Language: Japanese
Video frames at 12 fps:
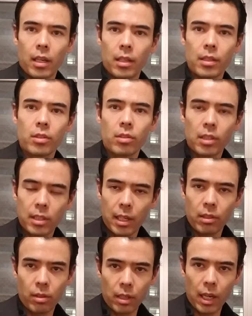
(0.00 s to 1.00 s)
にじゅうにさい
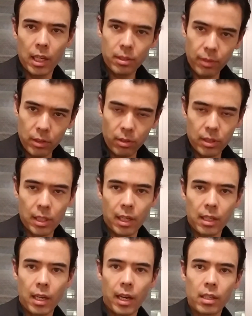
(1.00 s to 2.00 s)
の時にヘッジファンドの世
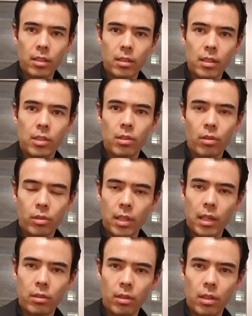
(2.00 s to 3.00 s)
界に入り、にじゅうろくさ
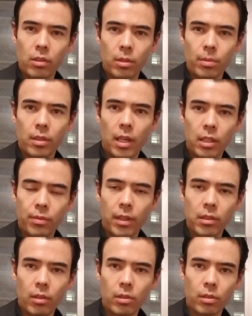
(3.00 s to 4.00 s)
いの時に自分の
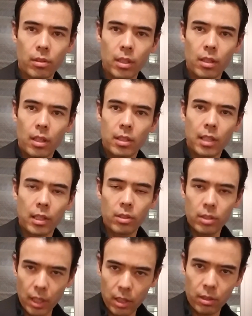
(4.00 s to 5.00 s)
ヘッジファンドを作り、さん
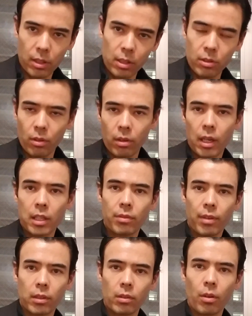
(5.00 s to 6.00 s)
じゅっさいの時にその
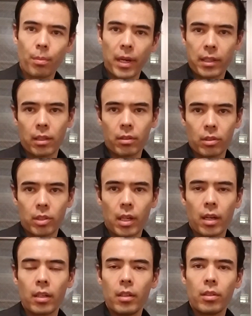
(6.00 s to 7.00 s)
ヘッジファンドを売却し
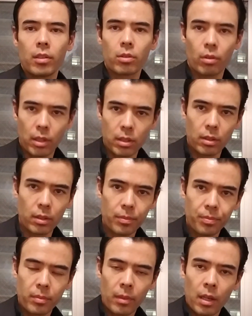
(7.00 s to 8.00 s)
た人です。
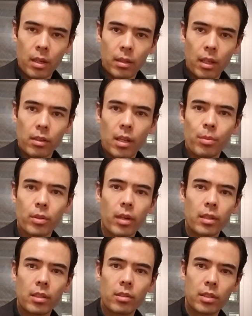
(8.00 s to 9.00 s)
なので僕は
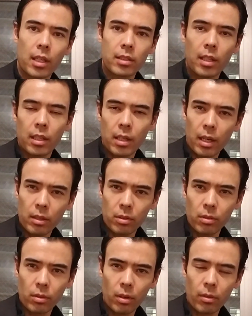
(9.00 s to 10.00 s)
にじゅうさんさい以来、
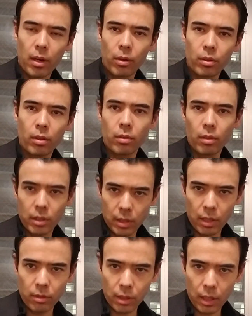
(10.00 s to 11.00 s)
給料はほとんど一切
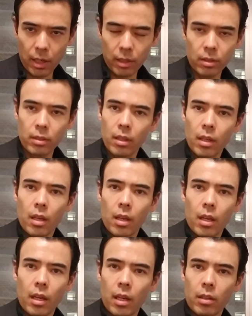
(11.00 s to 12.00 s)
受けてなく、
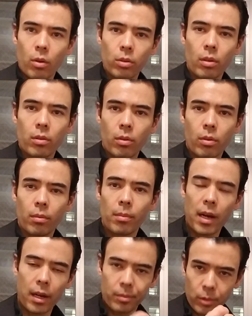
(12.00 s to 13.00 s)
えー、とほとんどこ、
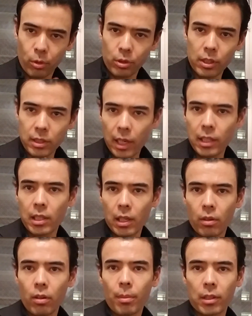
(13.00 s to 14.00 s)
まあ、個人財
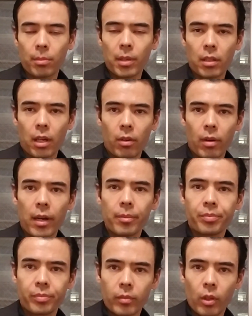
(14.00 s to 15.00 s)
政をまとめたのは、
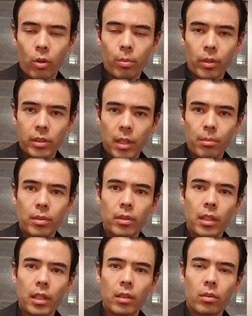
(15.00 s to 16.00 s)
ほぼ全
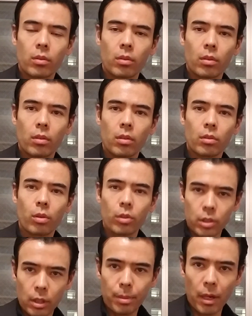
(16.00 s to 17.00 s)
部、えー、と投
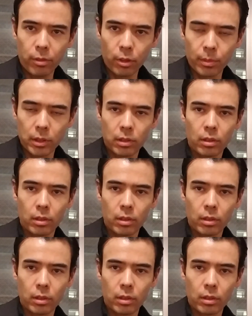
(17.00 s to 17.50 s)
資のパフォーマンス